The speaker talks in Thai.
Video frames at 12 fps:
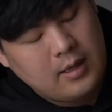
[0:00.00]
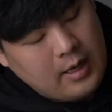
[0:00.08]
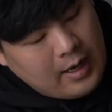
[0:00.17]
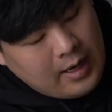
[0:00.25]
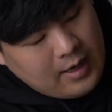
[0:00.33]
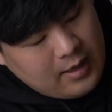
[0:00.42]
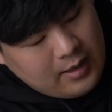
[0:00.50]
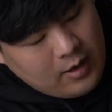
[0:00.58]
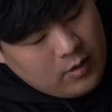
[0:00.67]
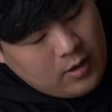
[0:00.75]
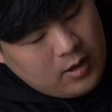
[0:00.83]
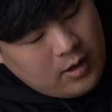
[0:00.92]
นะฮะ
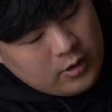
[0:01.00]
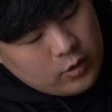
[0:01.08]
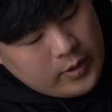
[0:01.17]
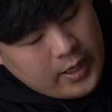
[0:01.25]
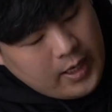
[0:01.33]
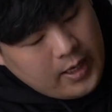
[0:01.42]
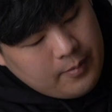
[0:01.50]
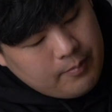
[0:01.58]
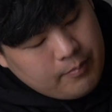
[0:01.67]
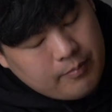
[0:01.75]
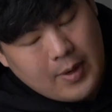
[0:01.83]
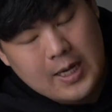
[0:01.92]
แล้วก็ตัวนี้
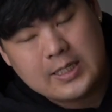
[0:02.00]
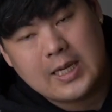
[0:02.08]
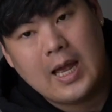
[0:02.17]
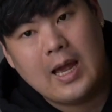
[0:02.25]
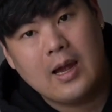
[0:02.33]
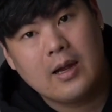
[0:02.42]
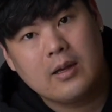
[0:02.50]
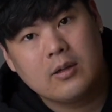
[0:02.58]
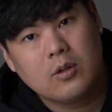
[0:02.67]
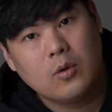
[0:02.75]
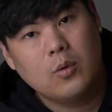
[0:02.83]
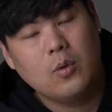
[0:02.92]
มาจาก
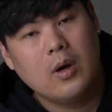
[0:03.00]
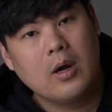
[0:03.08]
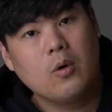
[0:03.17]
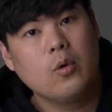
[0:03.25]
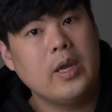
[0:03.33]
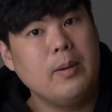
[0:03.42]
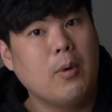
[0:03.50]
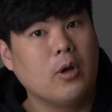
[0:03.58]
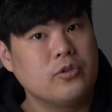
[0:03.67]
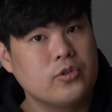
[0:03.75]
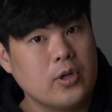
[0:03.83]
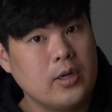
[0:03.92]
ตัวคุกกี้ม
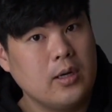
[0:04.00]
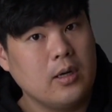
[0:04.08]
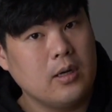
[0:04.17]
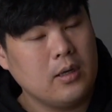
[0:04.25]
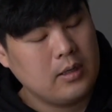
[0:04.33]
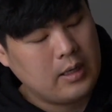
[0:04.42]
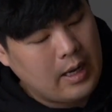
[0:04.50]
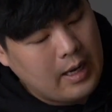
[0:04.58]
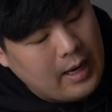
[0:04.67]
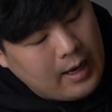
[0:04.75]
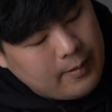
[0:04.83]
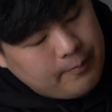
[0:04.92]
อนสเตอร์นะ
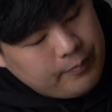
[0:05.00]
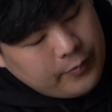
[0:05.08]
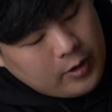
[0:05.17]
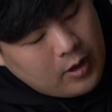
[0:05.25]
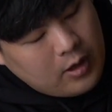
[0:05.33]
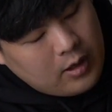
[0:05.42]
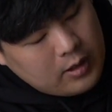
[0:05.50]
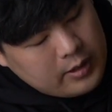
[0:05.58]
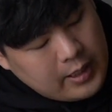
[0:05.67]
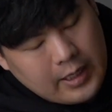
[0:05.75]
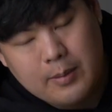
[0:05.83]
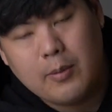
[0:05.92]
ฮะ ก็
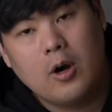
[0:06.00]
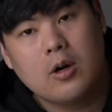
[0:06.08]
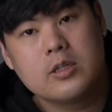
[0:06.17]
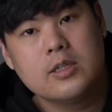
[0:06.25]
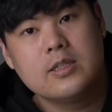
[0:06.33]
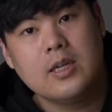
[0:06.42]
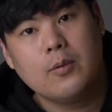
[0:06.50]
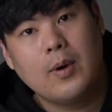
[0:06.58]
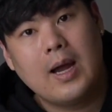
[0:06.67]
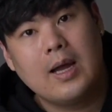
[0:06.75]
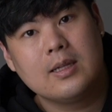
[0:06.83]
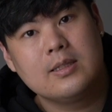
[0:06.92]
อย่างที่บอกชื่อสี
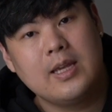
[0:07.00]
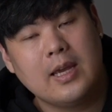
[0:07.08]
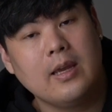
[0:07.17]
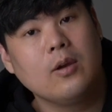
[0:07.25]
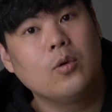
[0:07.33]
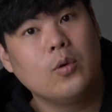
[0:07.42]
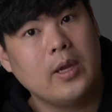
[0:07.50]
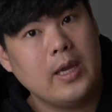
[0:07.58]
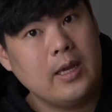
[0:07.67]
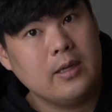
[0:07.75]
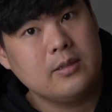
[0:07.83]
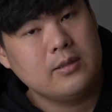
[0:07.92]
ว่า taking
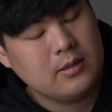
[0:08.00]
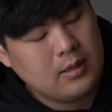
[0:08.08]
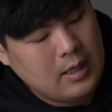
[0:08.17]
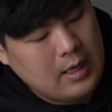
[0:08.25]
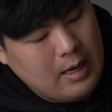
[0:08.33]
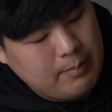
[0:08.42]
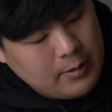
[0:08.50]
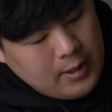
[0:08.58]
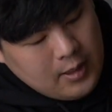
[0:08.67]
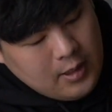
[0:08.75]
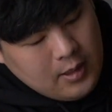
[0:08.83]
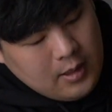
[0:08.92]
cookies นะครับ
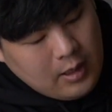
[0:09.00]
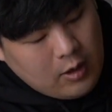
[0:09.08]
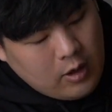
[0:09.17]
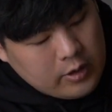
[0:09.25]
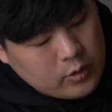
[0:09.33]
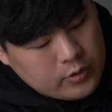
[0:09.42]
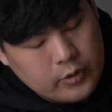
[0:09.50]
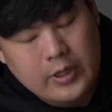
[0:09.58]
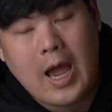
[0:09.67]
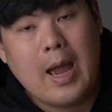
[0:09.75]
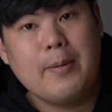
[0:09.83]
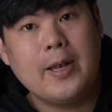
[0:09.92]
แล้วก็ตัวสุด
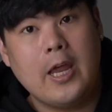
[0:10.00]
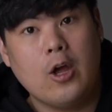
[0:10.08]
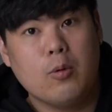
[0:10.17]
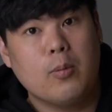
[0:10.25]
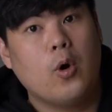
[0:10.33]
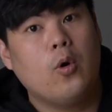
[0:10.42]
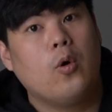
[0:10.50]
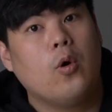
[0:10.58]
ท้ายเป็นเอลโม